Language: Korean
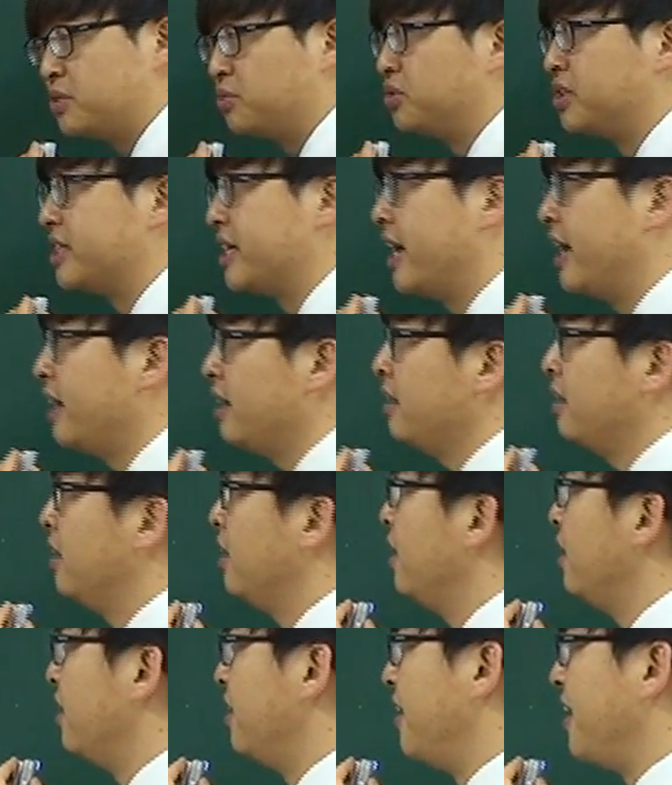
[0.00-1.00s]
번째 문장.
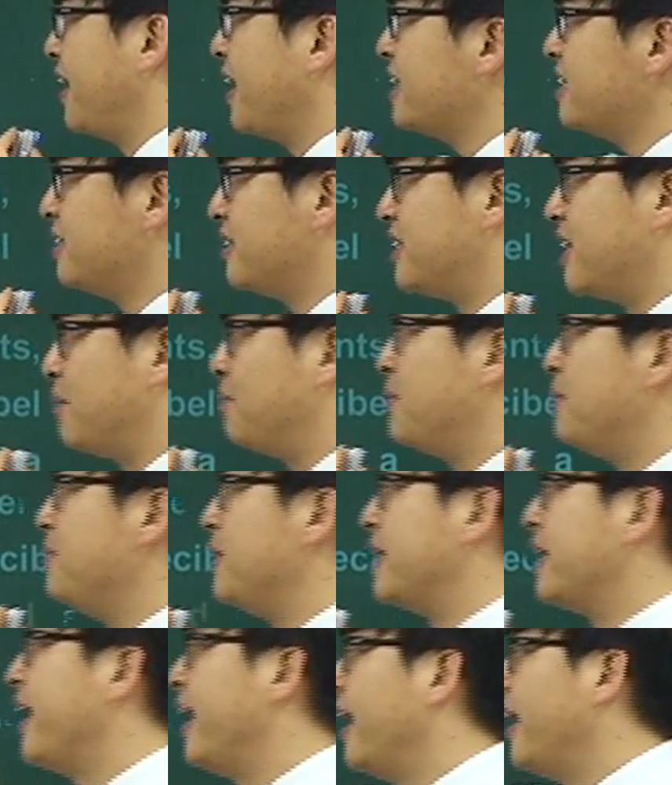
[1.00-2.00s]
여기까지는
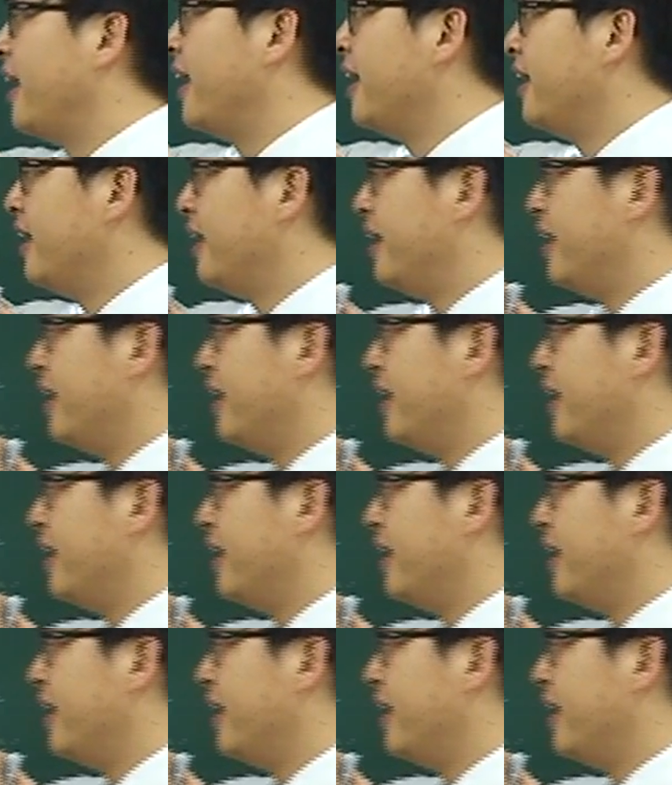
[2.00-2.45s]
잡힙니다.